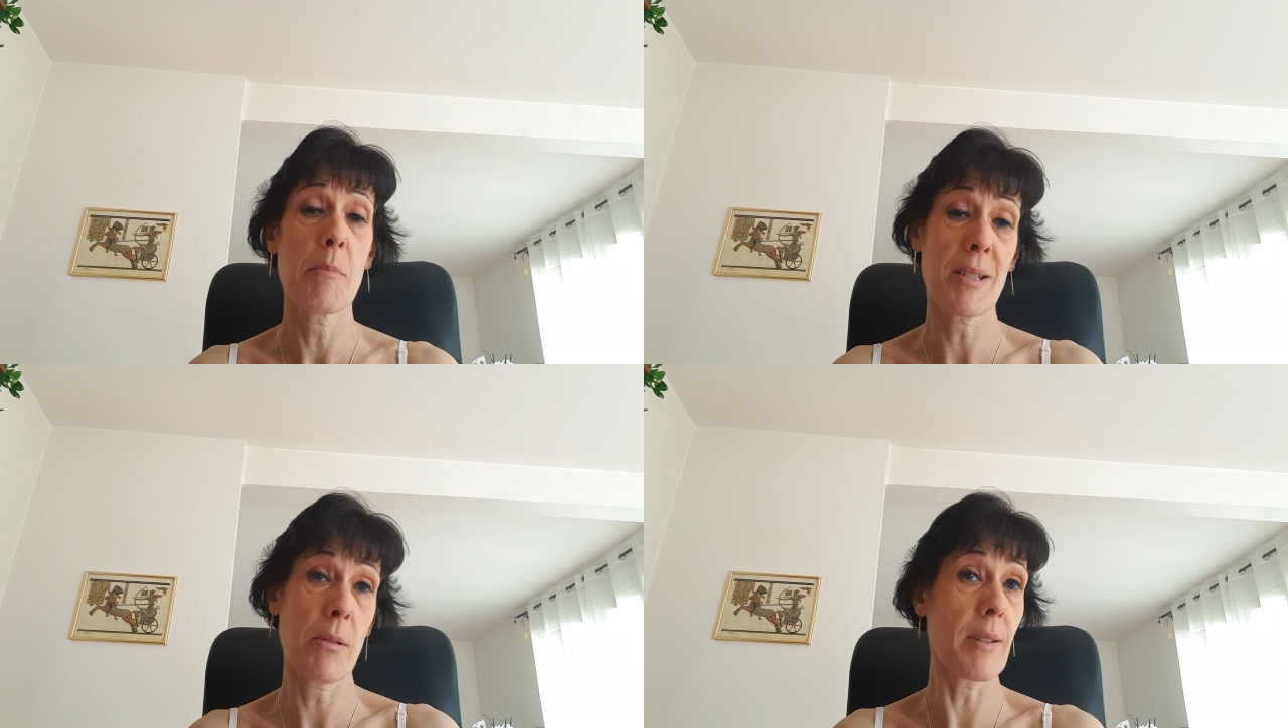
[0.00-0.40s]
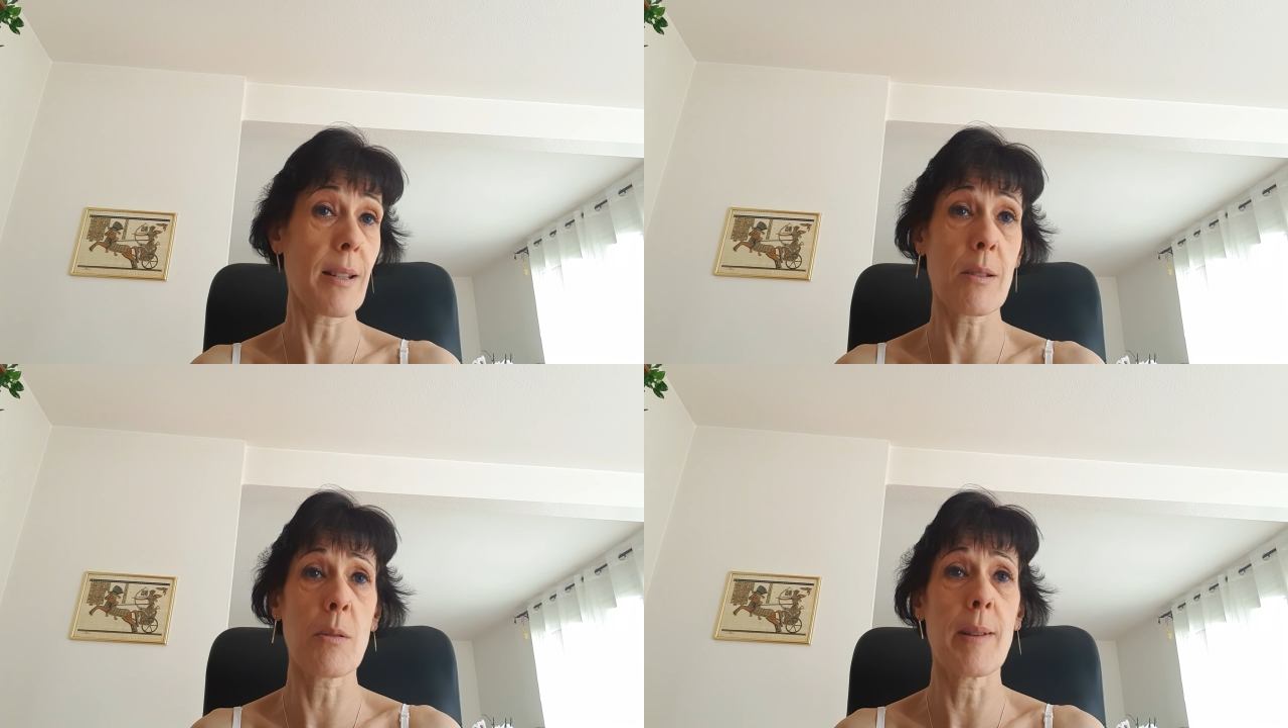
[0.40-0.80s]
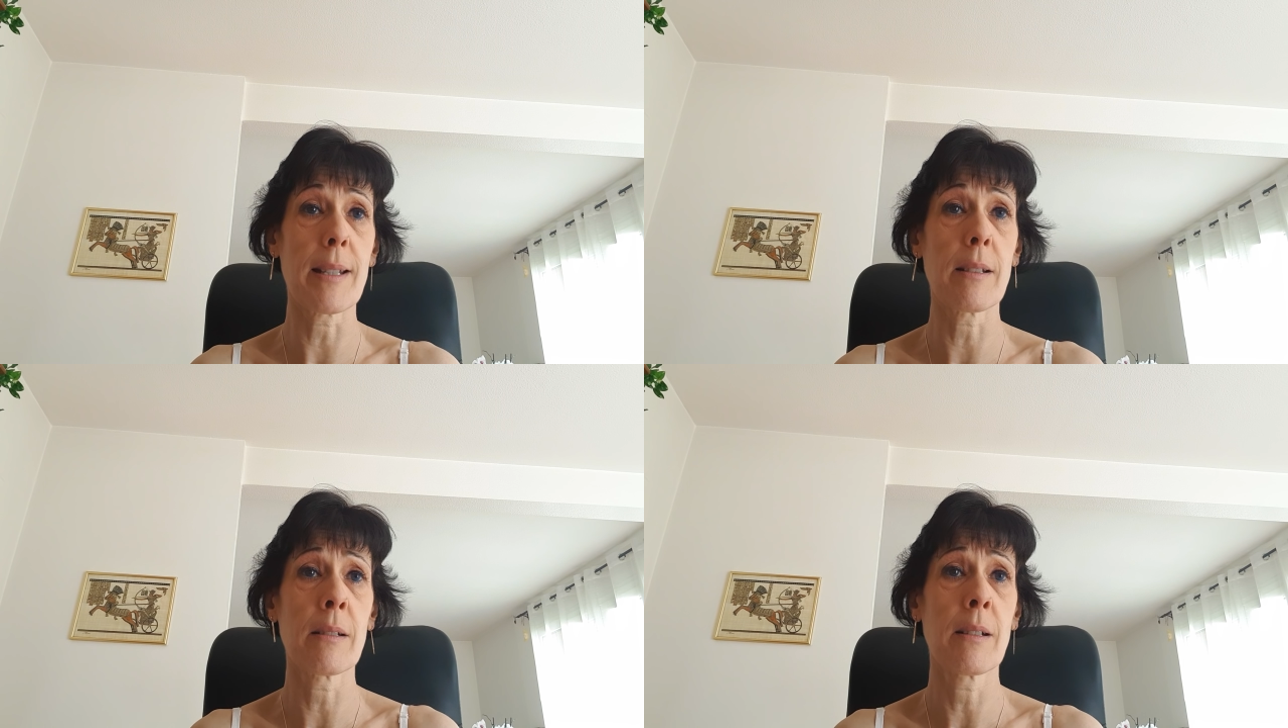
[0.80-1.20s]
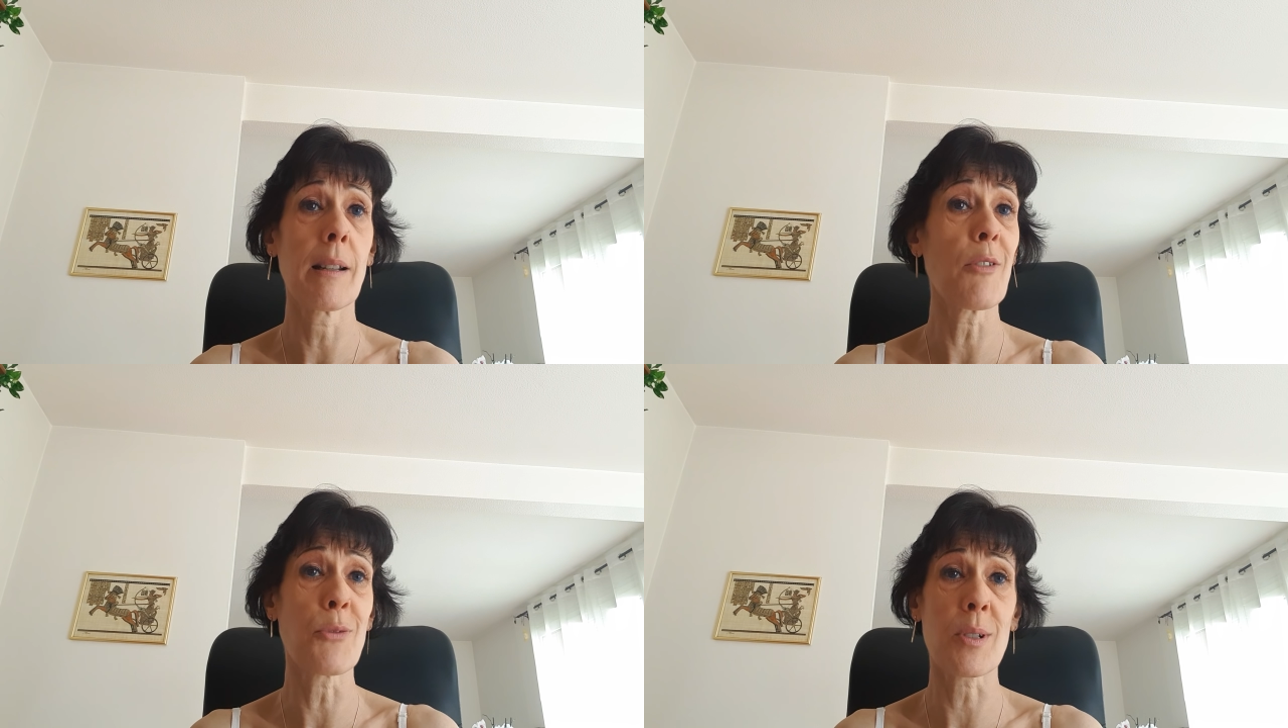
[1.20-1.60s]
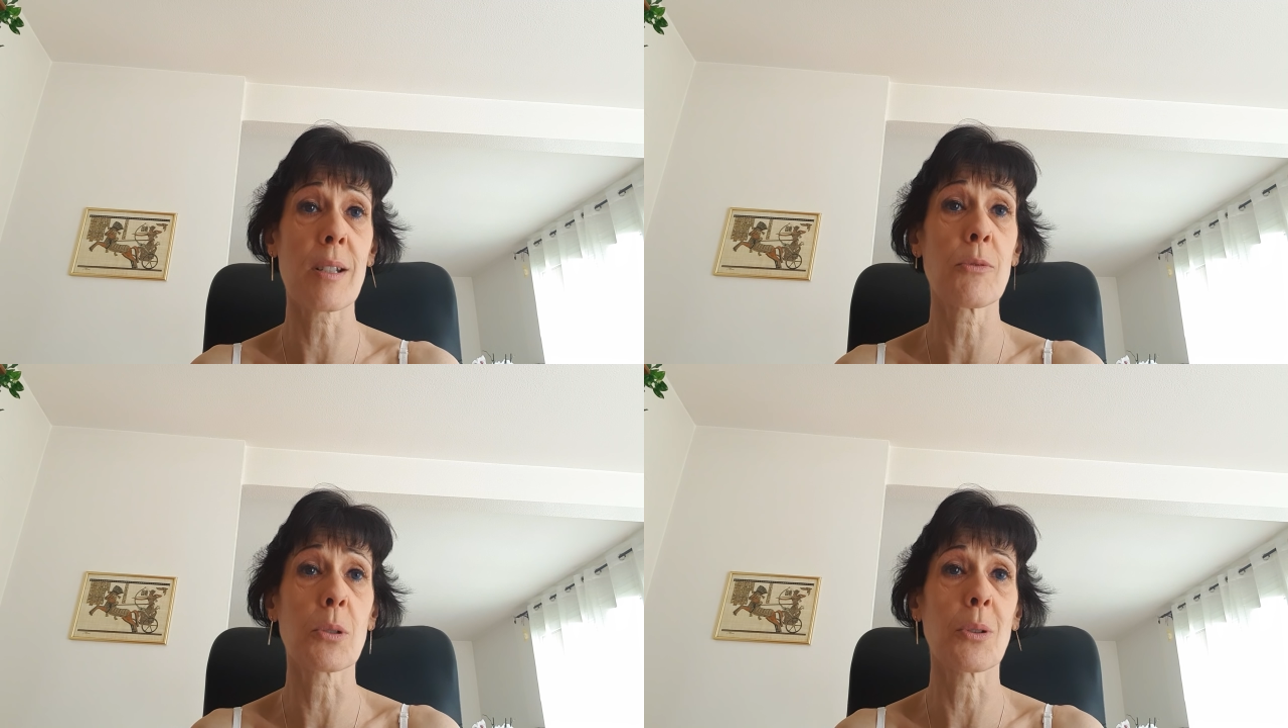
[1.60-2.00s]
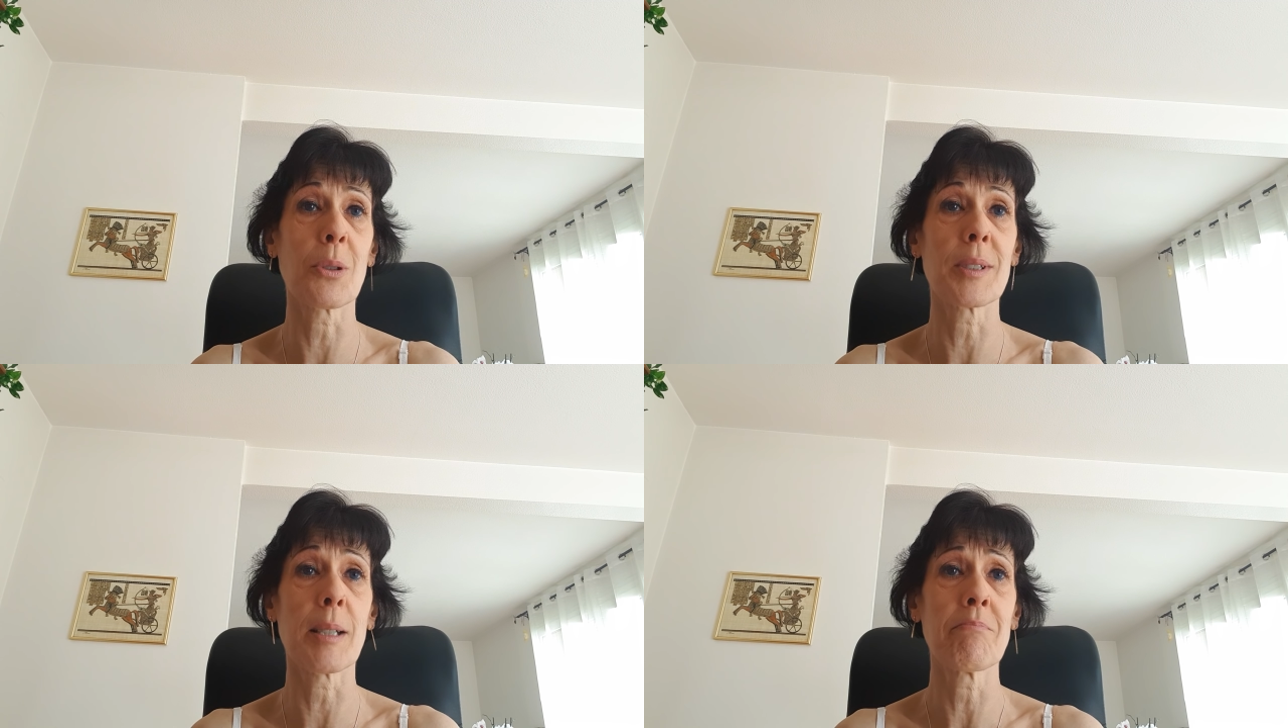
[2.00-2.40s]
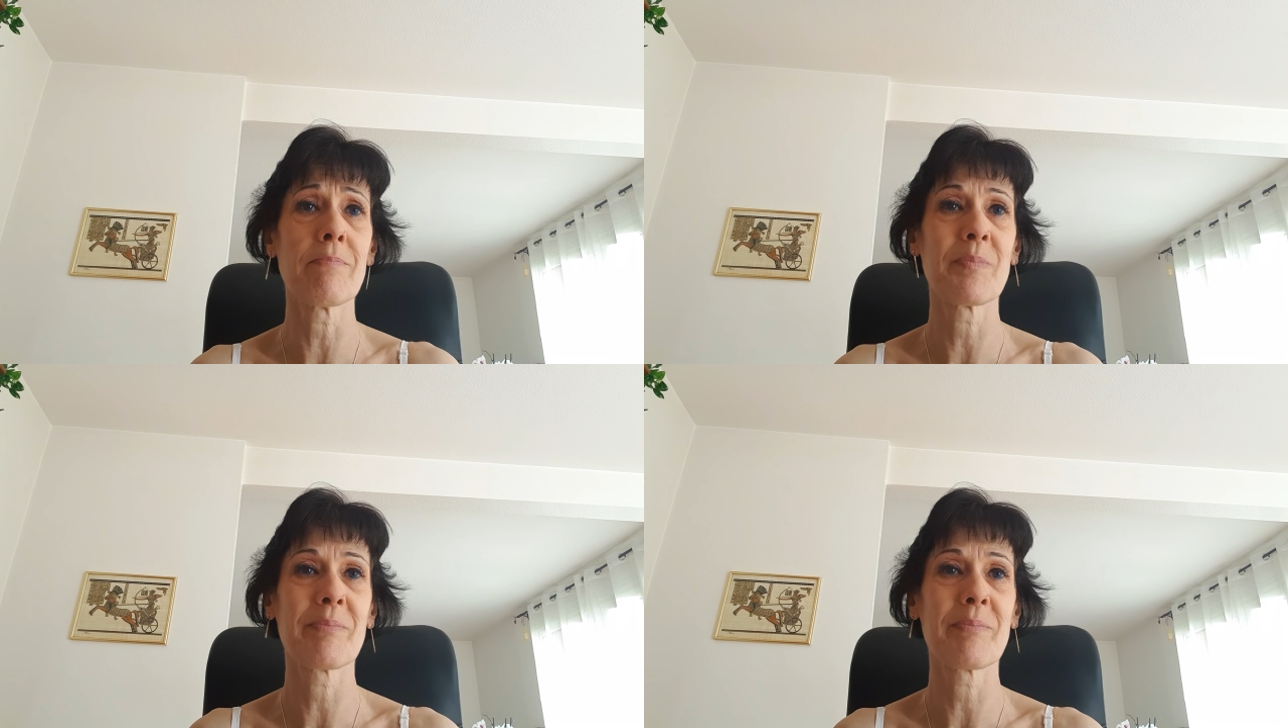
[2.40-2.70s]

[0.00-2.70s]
Parce que cette semaine, la force est de votre côté.